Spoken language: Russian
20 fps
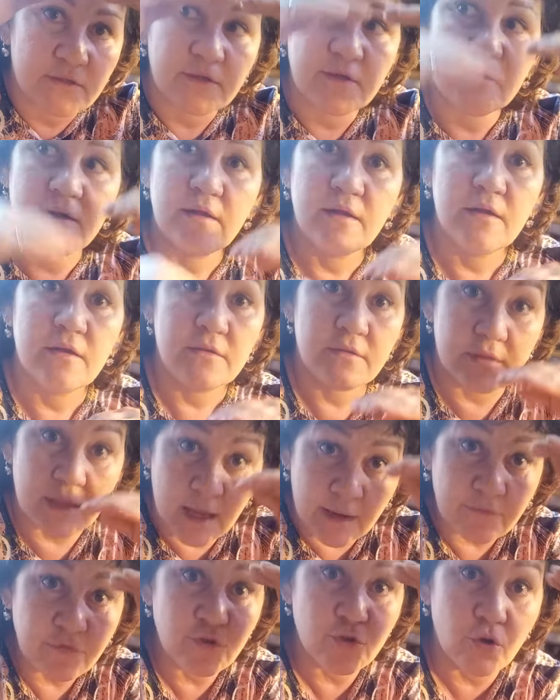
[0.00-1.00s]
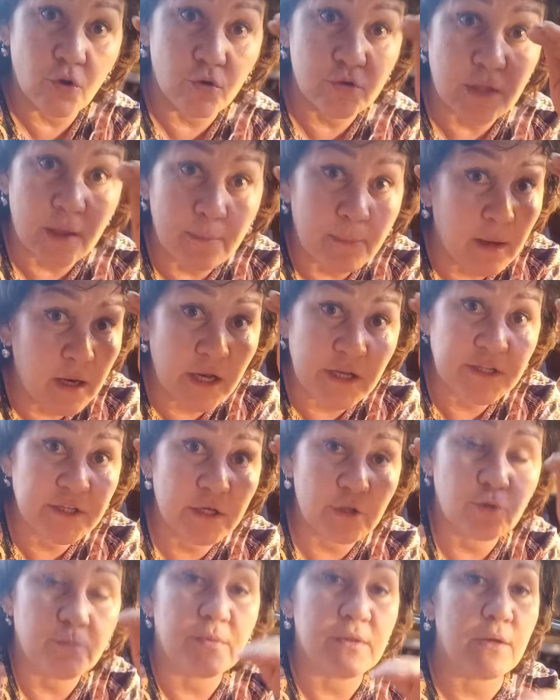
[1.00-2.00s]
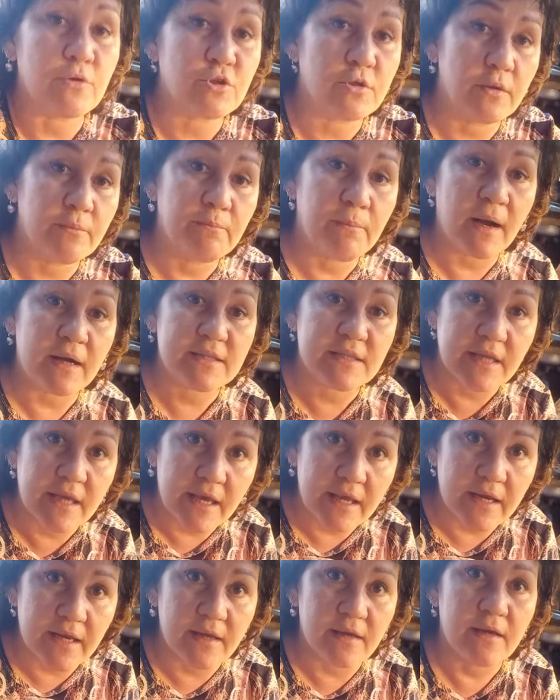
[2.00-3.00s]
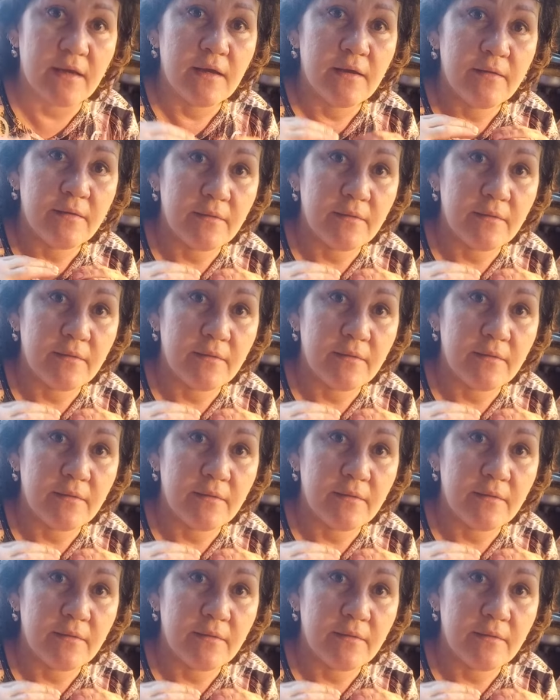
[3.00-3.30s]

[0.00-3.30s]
хорошо. Там все, там болезни нету, потому что бактерии,